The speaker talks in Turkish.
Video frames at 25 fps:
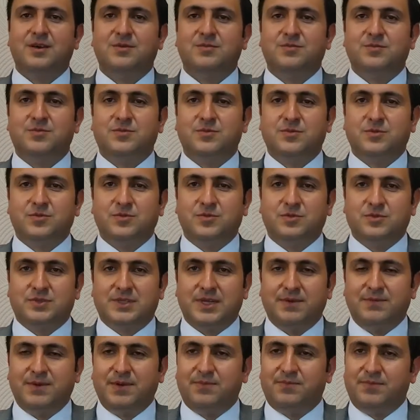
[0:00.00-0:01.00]
Bu
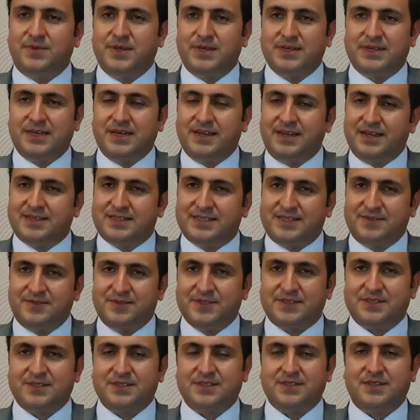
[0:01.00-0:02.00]
sebeple gerek
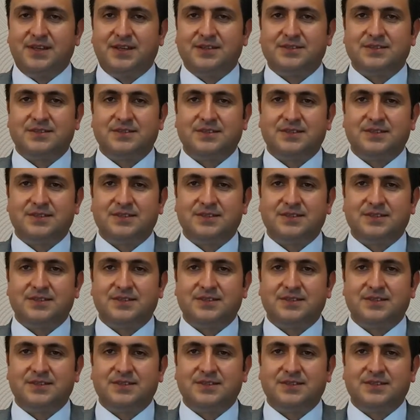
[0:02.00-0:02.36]
Twitter'dan,